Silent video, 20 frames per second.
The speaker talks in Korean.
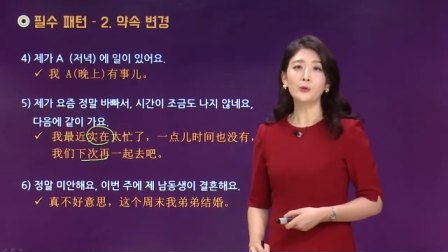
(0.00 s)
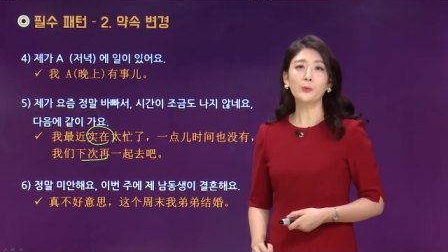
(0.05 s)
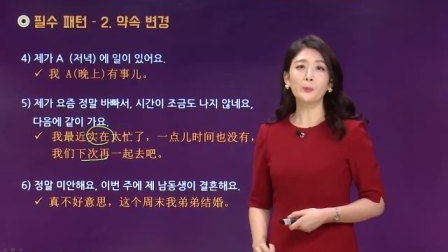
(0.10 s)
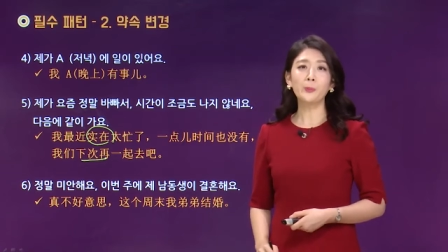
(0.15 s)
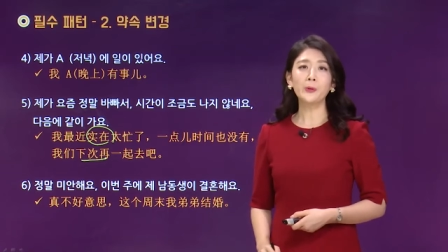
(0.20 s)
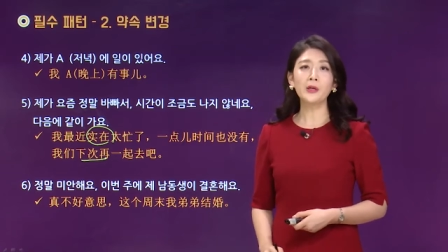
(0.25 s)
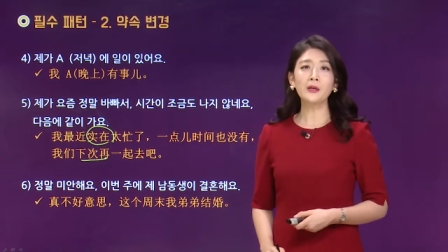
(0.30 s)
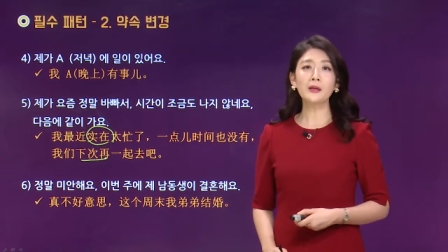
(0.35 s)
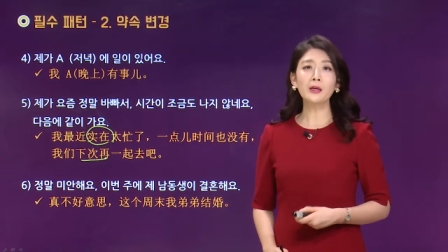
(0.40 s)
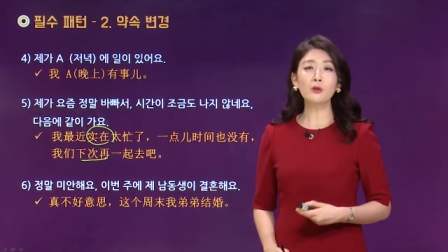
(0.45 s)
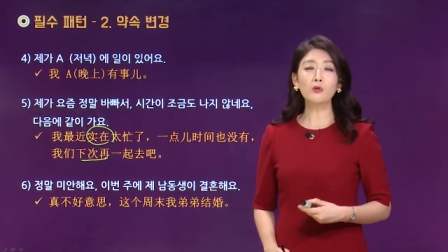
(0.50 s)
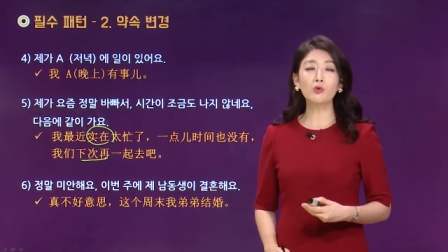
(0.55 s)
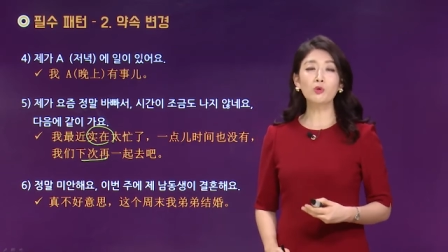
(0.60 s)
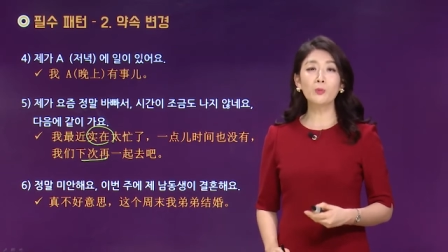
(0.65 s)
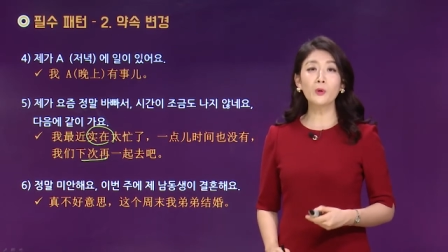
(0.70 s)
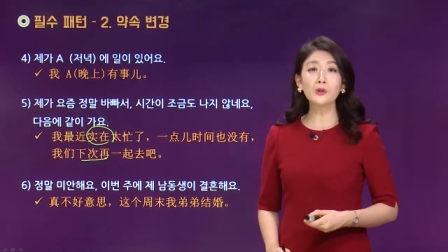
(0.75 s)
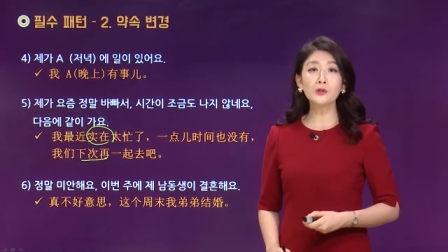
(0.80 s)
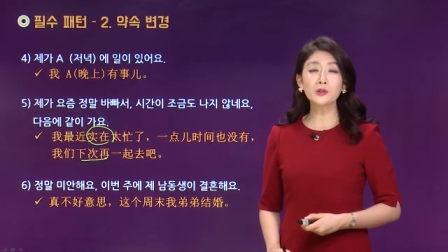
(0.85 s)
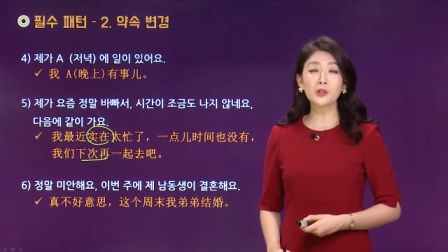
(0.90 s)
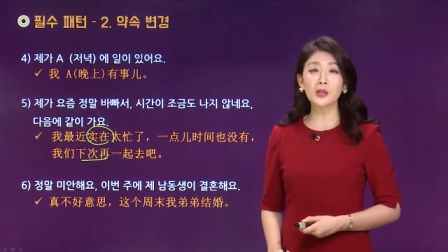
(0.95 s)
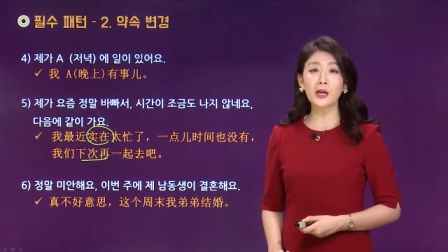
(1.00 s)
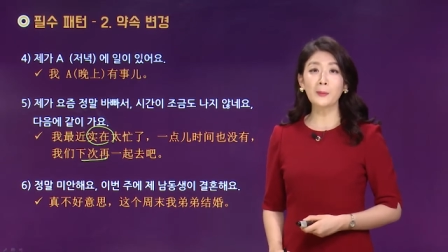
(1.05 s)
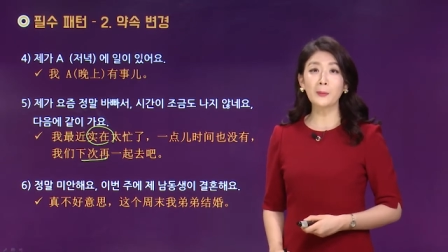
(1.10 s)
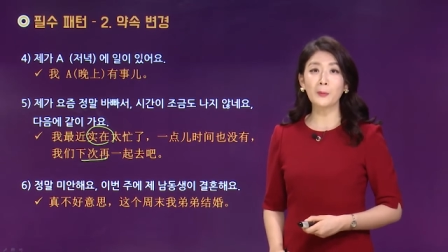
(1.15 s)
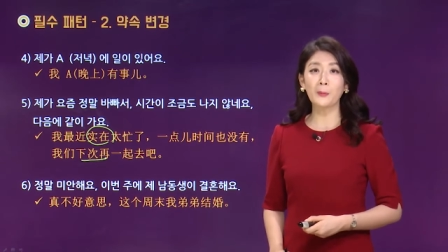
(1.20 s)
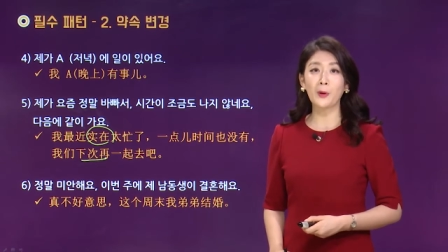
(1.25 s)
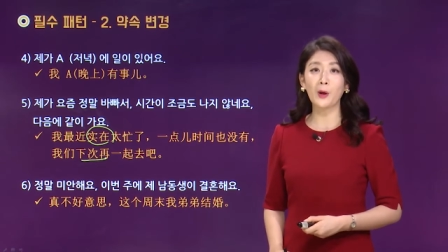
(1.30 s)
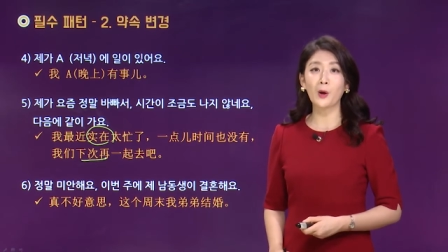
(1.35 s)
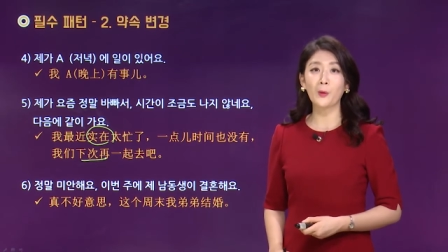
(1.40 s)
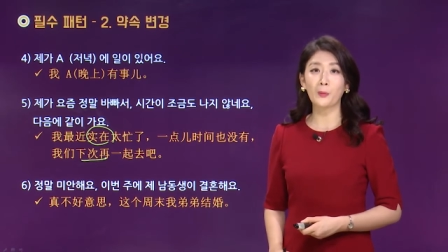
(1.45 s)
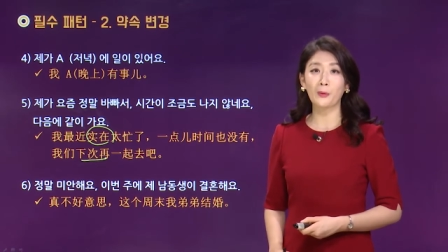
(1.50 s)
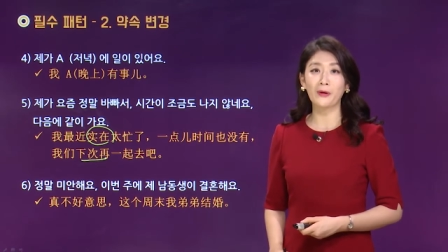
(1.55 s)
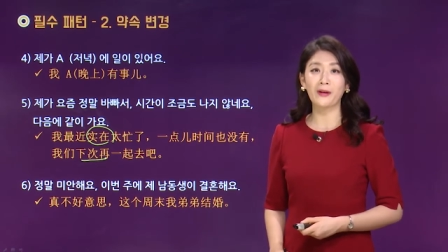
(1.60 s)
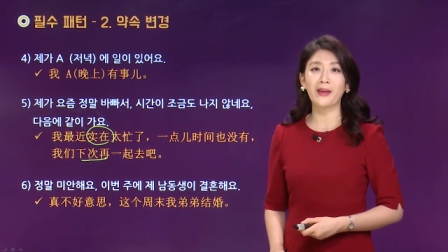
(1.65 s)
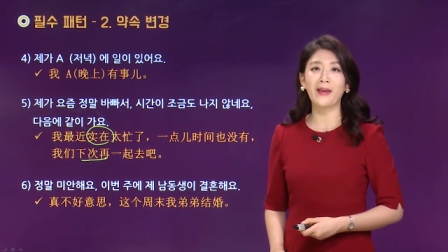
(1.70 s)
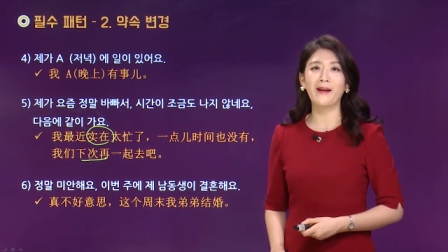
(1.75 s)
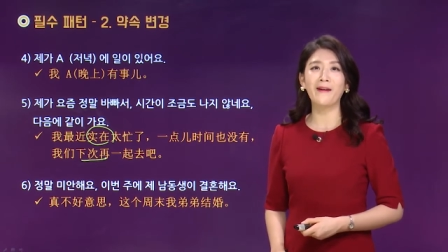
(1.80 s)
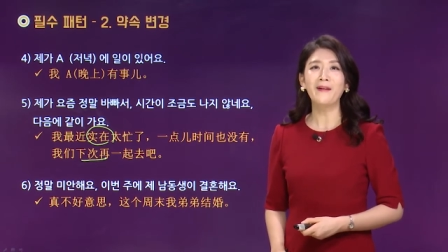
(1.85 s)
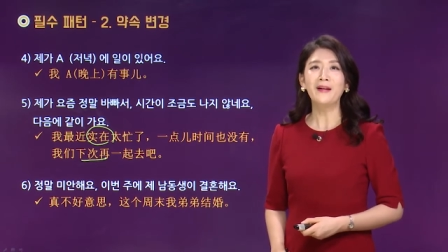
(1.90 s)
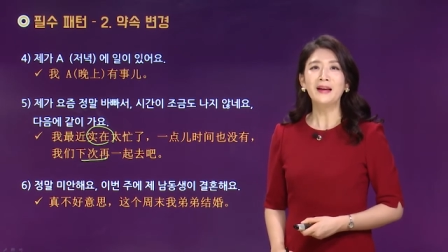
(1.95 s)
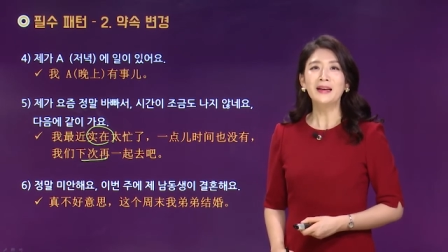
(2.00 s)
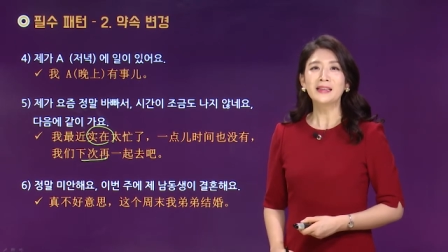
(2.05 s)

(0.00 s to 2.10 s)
또 핑계 두 번째를 한번 배워볼게요.